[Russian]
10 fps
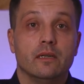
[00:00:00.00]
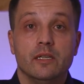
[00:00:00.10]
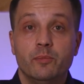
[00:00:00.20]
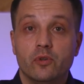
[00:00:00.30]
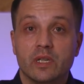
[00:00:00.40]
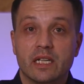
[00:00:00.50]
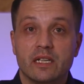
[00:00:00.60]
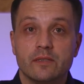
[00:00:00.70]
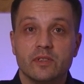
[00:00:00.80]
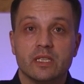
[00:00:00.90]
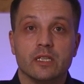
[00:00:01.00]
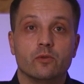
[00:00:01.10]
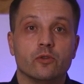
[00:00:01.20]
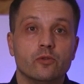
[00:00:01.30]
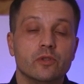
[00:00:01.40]
Неплохо развита и
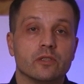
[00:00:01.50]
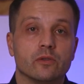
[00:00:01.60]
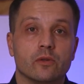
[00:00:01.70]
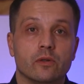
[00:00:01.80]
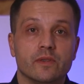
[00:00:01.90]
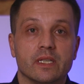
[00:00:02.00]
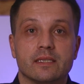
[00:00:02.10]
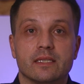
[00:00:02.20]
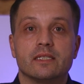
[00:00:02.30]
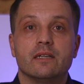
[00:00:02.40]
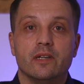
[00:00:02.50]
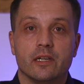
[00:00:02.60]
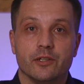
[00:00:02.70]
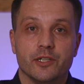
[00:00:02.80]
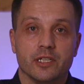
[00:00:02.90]
культурно-духовная
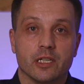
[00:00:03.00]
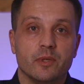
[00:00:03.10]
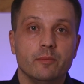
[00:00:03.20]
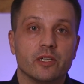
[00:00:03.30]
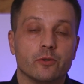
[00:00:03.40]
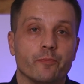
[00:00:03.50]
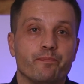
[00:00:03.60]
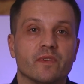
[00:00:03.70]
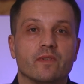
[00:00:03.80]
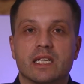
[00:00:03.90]
составляющая. К примеру, в